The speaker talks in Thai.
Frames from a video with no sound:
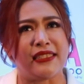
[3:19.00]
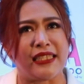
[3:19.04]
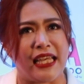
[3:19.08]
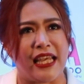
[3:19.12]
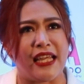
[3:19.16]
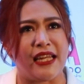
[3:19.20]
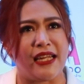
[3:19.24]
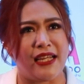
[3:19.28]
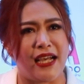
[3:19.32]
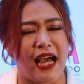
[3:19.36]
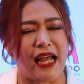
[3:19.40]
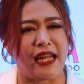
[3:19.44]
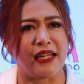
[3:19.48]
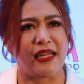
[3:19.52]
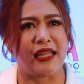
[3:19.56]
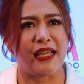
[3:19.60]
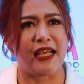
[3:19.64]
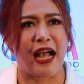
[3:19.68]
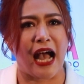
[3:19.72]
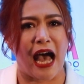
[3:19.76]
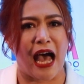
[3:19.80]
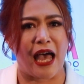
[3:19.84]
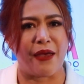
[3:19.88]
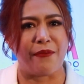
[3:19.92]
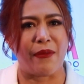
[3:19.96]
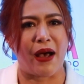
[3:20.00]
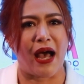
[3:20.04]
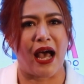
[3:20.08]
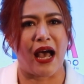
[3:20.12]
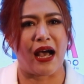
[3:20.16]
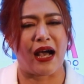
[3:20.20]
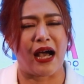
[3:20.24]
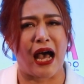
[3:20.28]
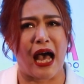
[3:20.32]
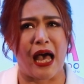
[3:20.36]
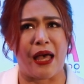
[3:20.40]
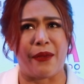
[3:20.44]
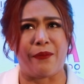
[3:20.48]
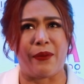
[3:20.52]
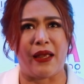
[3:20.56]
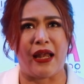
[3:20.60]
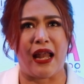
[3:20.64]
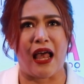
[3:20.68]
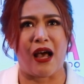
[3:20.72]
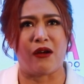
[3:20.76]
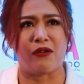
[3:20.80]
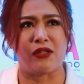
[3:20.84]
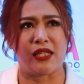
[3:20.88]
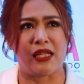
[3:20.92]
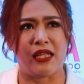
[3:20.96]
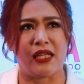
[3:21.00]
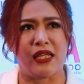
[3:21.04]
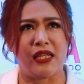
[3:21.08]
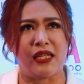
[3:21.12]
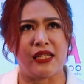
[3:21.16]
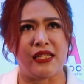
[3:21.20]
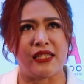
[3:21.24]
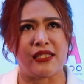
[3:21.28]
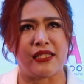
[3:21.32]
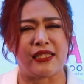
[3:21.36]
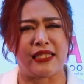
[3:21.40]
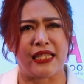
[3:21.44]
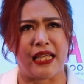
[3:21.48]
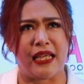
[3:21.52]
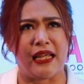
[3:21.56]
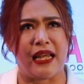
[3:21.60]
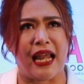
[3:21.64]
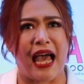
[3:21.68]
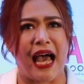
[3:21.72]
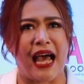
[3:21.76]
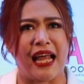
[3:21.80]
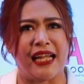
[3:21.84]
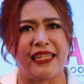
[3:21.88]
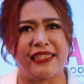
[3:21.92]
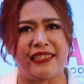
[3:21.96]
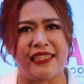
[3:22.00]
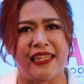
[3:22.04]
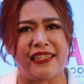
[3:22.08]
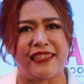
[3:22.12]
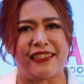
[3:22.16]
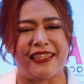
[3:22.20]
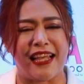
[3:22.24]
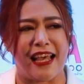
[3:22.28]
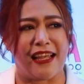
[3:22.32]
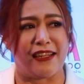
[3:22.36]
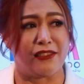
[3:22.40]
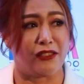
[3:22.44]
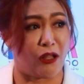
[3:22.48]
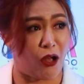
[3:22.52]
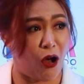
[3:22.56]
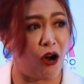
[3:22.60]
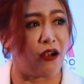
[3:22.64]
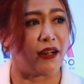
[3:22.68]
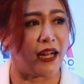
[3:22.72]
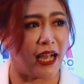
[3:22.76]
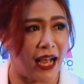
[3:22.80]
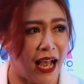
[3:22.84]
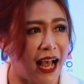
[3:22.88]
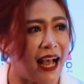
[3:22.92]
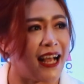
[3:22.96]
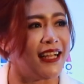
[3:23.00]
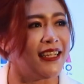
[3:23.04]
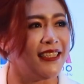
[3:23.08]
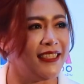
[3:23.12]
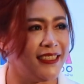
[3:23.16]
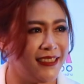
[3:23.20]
4 เดือนที่ขายมาขายไปแล้วที่ 4 ล้าน7แสนซองนะคะ